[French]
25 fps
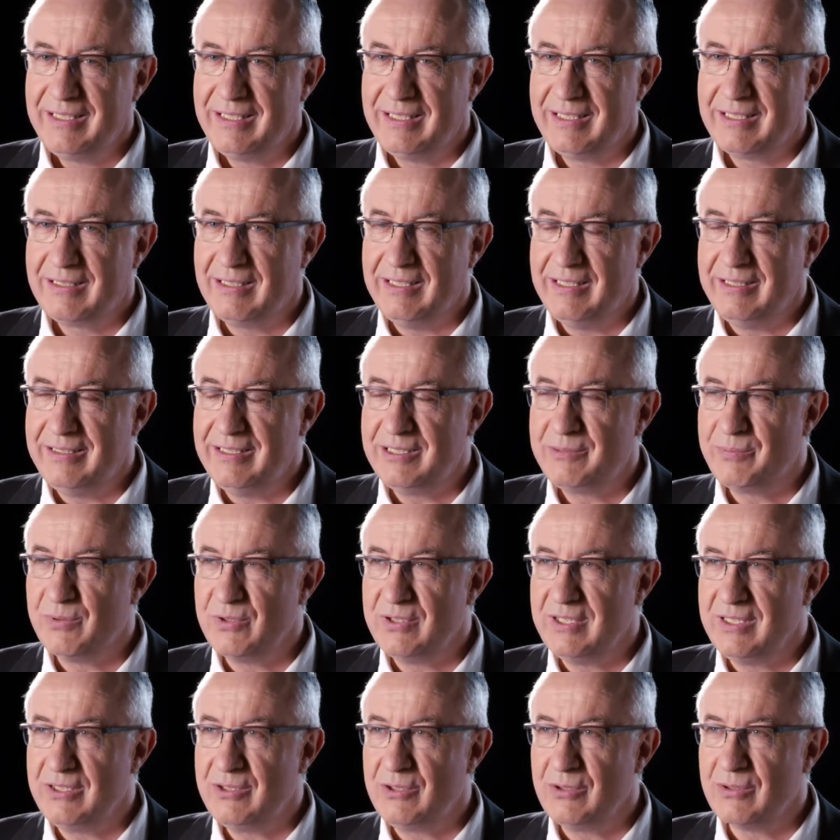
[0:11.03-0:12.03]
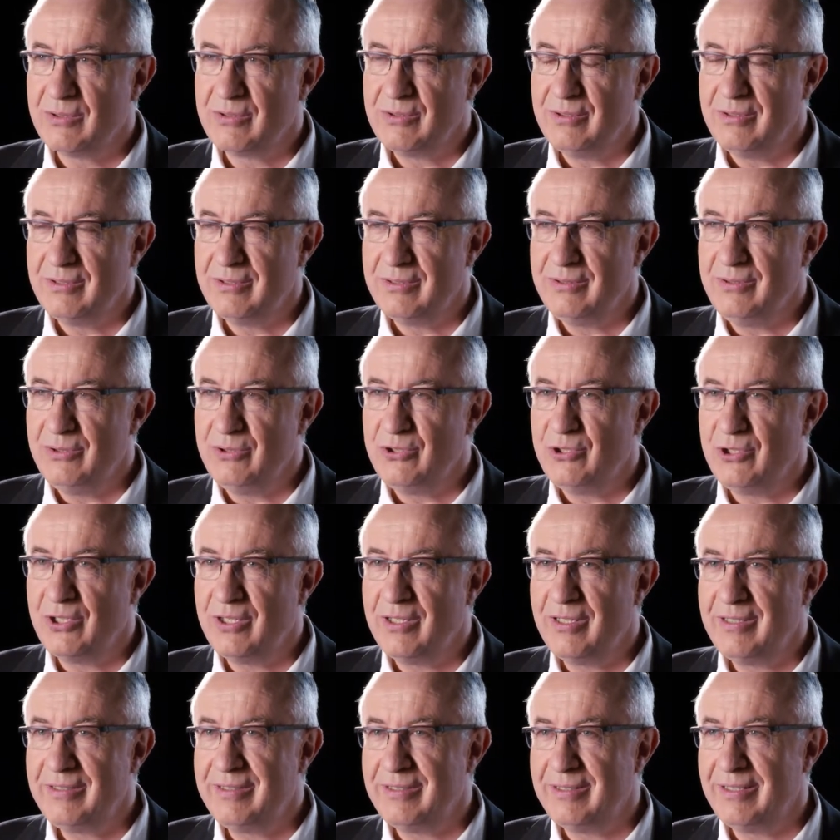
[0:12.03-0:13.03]
et que les dispositions du,
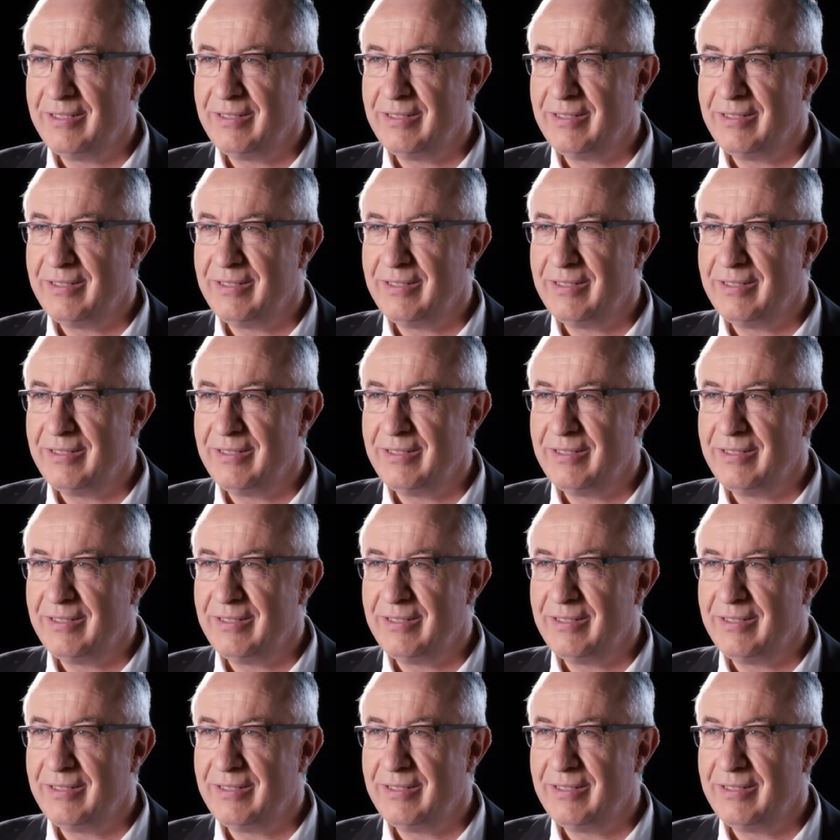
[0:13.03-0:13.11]
jeune